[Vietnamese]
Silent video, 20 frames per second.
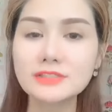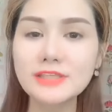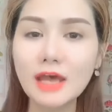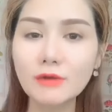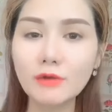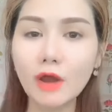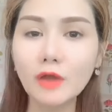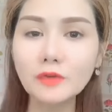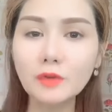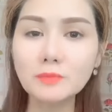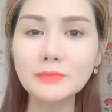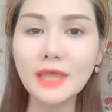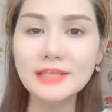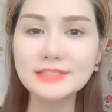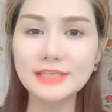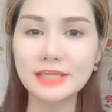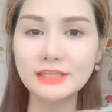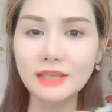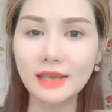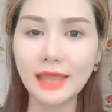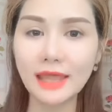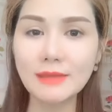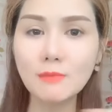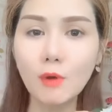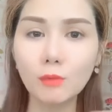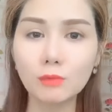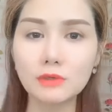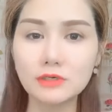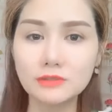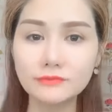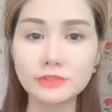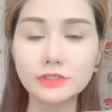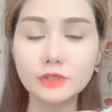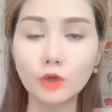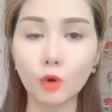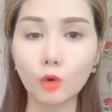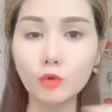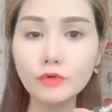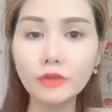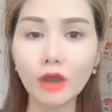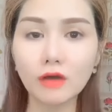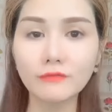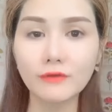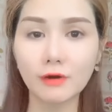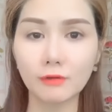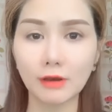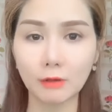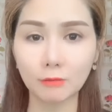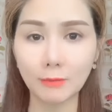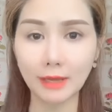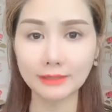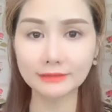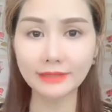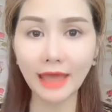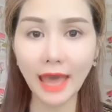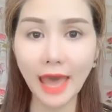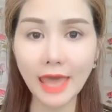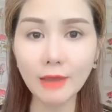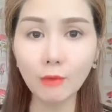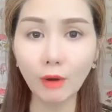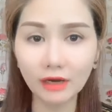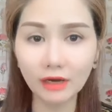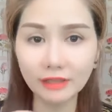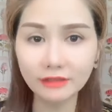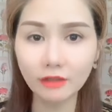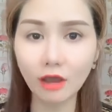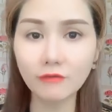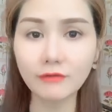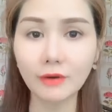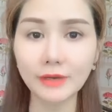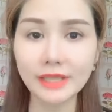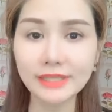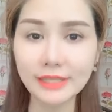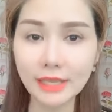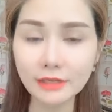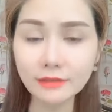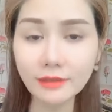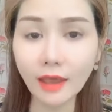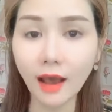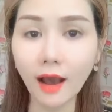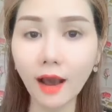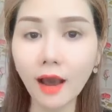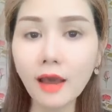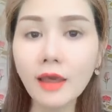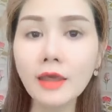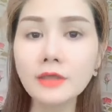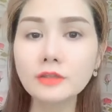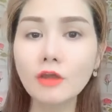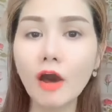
sau đó chúng ta sẽ lấy một lượng vừa đủ cho vào lòng bàn tay hoặc là cho vào cái chén nhỏ